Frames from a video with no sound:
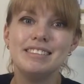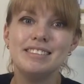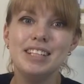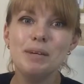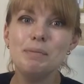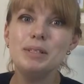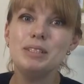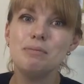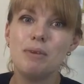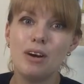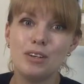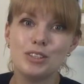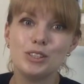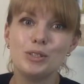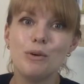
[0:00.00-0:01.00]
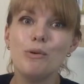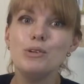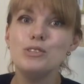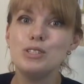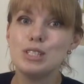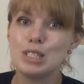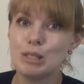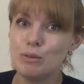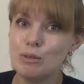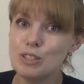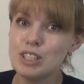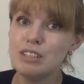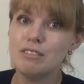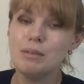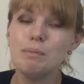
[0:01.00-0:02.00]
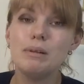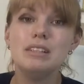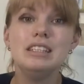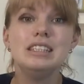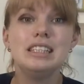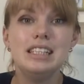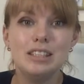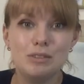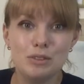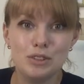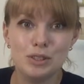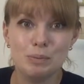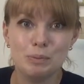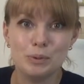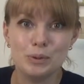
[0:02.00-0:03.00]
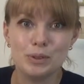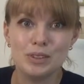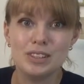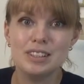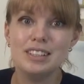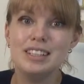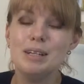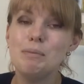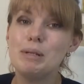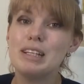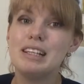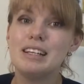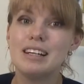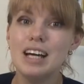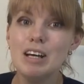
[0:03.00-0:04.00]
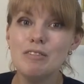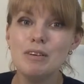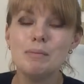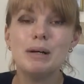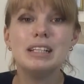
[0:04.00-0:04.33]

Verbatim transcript: Я понимаю, что очень сложно выполнить следующий пункт. Я предлагаю вам